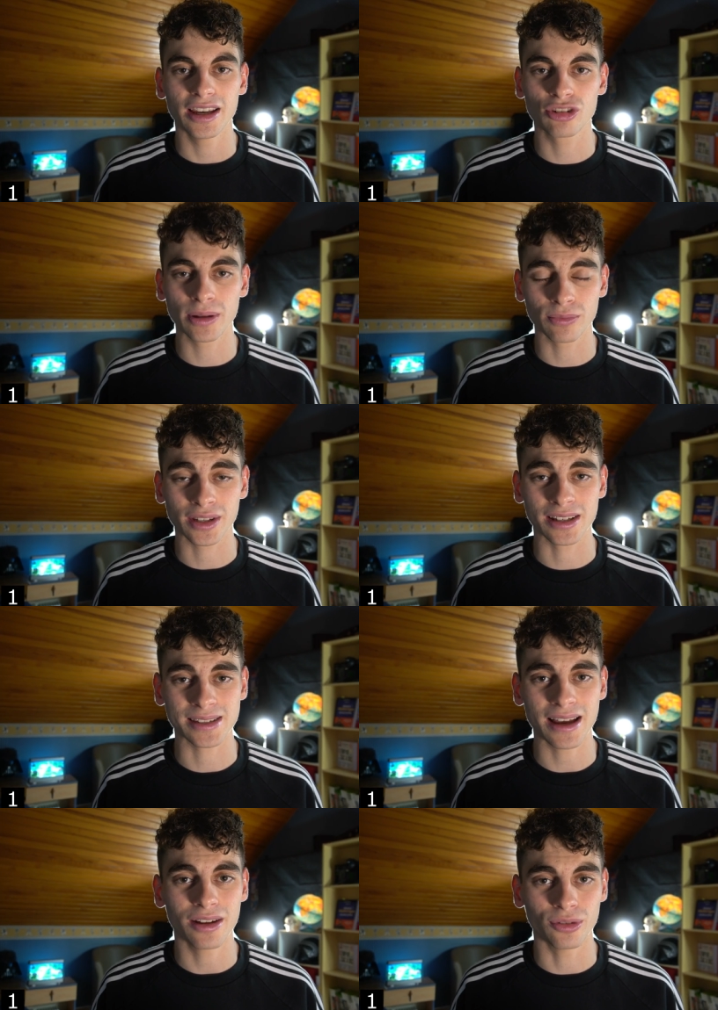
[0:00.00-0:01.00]
et je vais te montrer
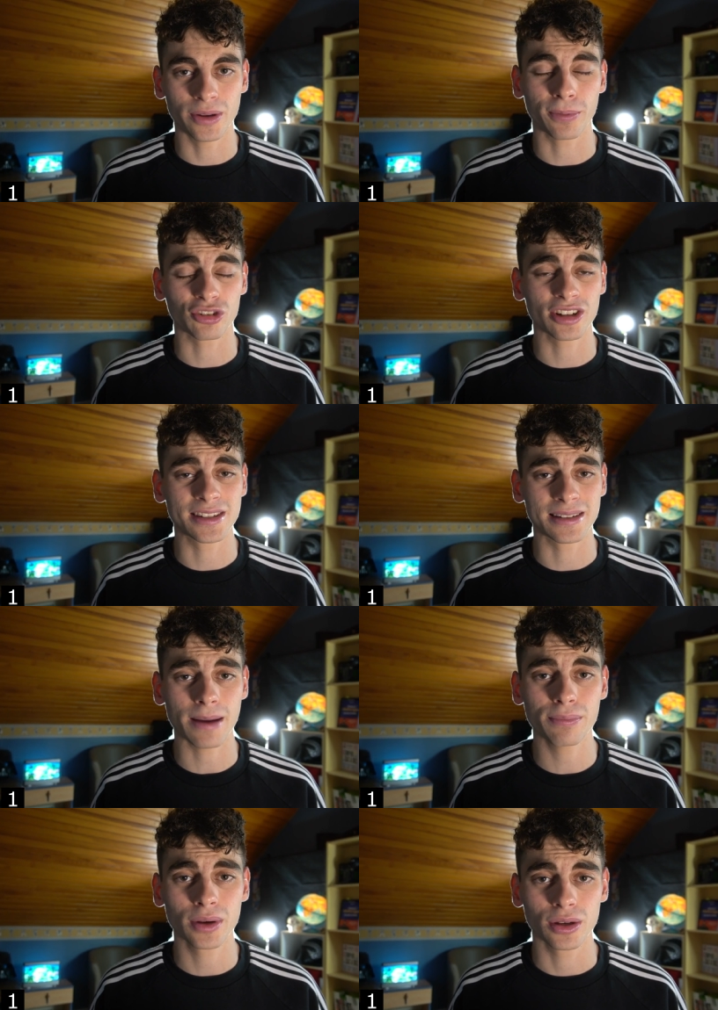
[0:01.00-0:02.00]
ça dans les prochaines
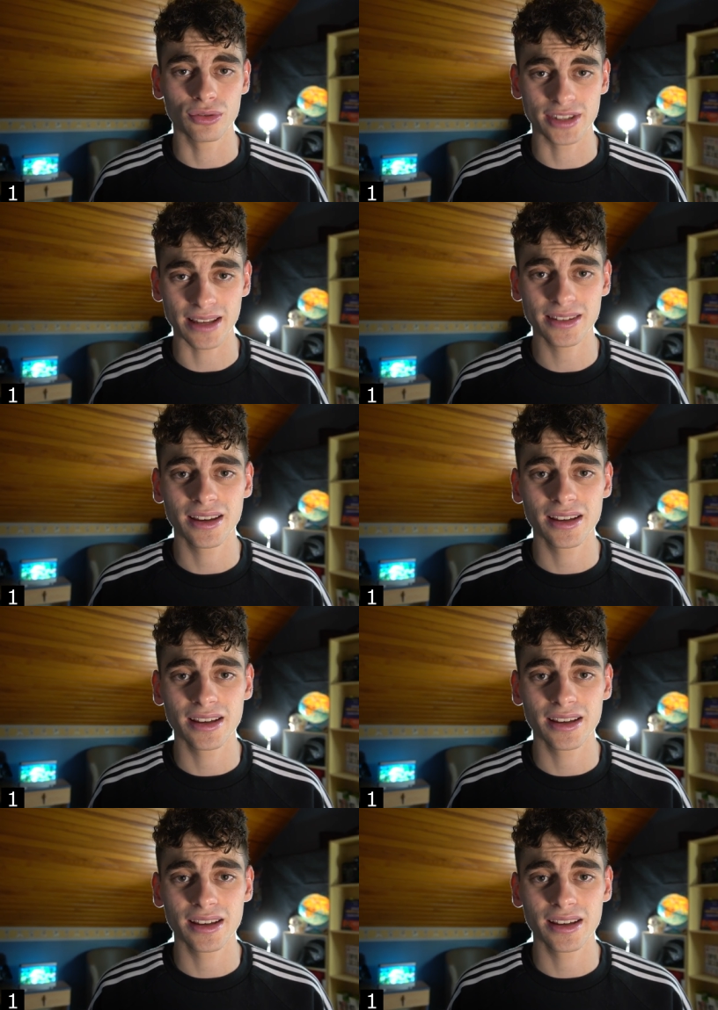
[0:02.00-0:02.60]
étapes de cette